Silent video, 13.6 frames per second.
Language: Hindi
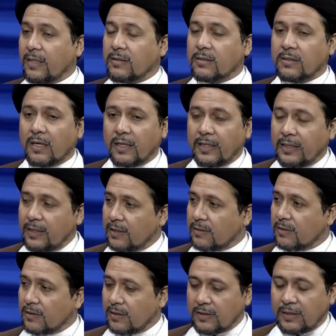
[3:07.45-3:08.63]

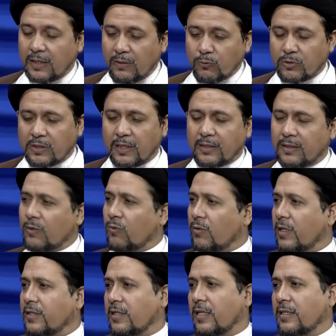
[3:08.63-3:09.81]
इंसानियत ये उसके अंदर
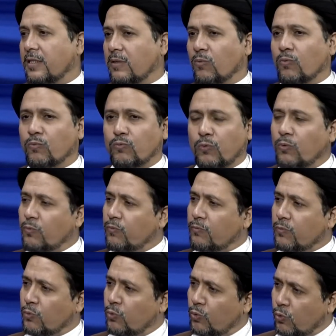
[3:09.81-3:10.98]
होना चाहिए वो
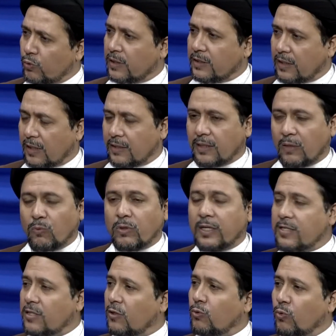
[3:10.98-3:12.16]
दूर होता चला जा रहा है वो
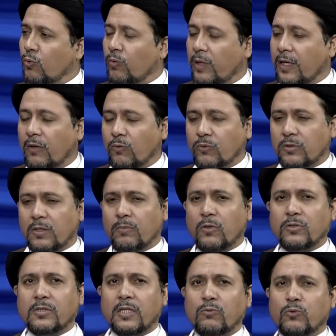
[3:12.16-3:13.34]
कैसे दूर हुआ है उसकी
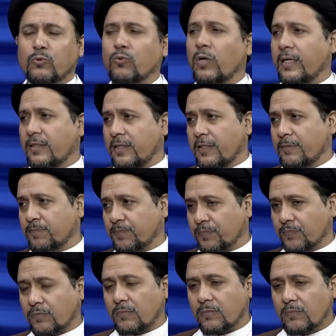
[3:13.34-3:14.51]
बहुत सारी वजूहत
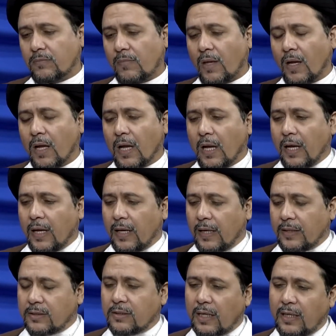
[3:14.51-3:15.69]
हैं
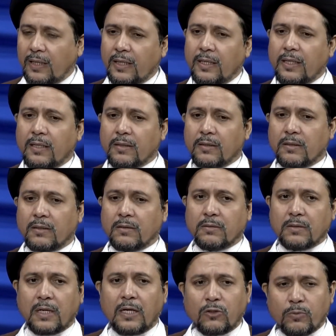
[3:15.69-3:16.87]
इंसान ने
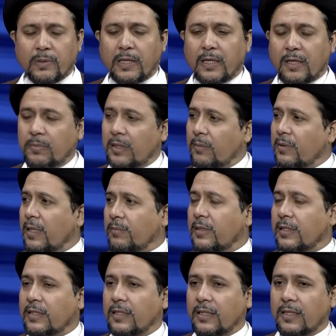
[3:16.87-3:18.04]
घर तो बनाया कभी कभी आप
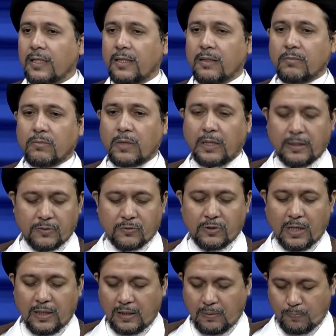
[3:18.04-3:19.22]
देखिए कि एक
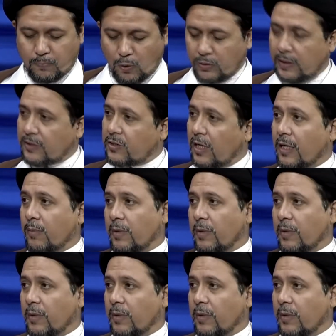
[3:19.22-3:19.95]
इंसान है बहुत अच्छा